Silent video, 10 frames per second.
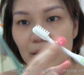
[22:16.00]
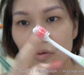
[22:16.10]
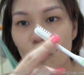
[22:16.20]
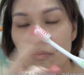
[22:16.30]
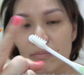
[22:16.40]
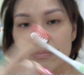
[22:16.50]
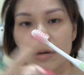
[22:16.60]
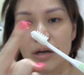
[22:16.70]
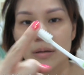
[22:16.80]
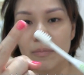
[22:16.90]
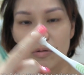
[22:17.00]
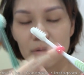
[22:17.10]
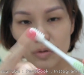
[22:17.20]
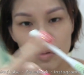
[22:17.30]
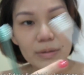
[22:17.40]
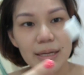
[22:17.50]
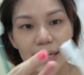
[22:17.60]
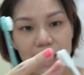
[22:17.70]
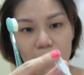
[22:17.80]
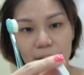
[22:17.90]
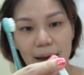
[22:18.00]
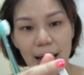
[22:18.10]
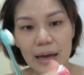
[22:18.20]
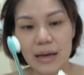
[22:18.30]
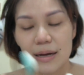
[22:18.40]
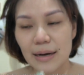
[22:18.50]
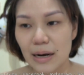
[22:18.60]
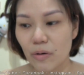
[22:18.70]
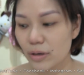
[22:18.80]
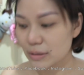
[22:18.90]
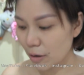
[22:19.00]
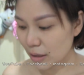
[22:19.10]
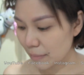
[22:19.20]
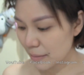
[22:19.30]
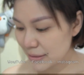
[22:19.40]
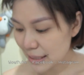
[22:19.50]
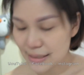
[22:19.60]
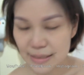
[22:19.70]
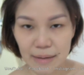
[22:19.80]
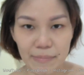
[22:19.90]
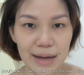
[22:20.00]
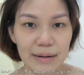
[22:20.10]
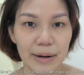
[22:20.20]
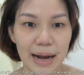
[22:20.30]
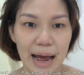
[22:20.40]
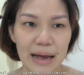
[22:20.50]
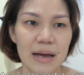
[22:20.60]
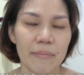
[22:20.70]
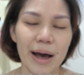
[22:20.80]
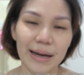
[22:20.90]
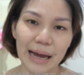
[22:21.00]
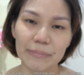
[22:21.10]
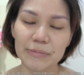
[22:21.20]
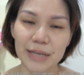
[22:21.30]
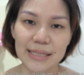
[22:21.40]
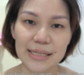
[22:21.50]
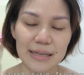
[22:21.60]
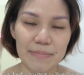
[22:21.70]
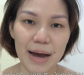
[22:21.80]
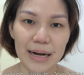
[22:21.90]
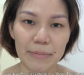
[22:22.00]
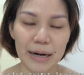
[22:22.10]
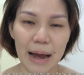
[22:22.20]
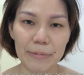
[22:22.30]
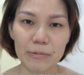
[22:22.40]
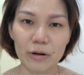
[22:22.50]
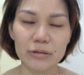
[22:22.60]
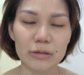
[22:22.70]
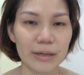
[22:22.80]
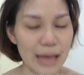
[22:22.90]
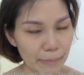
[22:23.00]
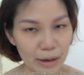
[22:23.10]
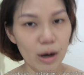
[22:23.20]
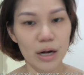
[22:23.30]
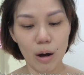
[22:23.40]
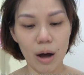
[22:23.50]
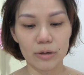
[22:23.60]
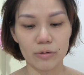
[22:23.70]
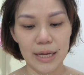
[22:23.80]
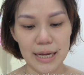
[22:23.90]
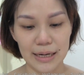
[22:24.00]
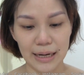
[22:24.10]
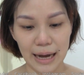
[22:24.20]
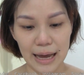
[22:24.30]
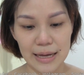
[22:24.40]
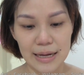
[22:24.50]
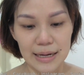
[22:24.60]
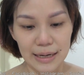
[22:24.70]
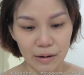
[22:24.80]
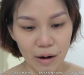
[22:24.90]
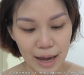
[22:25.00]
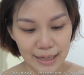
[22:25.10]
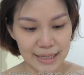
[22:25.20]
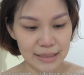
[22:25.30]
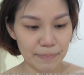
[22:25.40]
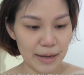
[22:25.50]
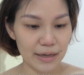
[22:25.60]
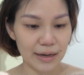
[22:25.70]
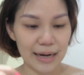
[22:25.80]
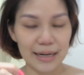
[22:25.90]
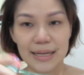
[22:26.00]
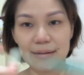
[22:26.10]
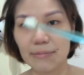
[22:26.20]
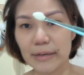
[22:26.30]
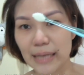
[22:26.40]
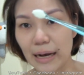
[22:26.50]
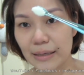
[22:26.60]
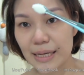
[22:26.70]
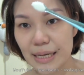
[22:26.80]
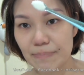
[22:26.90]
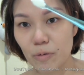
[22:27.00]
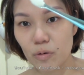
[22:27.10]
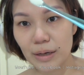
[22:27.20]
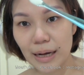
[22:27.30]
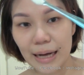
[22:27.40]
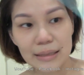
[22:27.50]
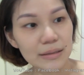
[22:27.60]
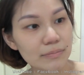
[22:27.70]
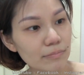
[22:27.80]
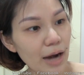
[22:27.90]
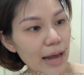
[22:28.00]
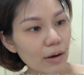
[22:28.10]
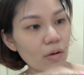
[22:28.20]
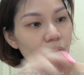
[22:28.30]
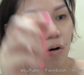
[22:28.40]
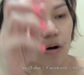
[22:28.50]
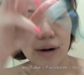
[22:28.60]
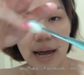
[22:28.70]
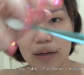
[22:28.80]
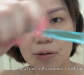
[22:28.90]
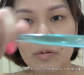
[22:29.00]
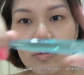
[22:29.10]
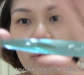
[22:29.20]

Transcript: นุ่มพอสมนุ่มทีเดียวนะคะหลายๆคนจะบอกทำไมไม่ใช้ซิสเตมาธรรมดา พักหลังพิมใช้ซิสเตมาธรรมดา พิมก็รู้สึกว่ายังไม่ค่อยรอดอยู่ดีนะคะ แล้วก็อันนี้จะเป็นอีกหนึ่งอันนี้ซื้อมาจากที่ญี่ปุ่นนะคะ แบรนด์ออร่าทู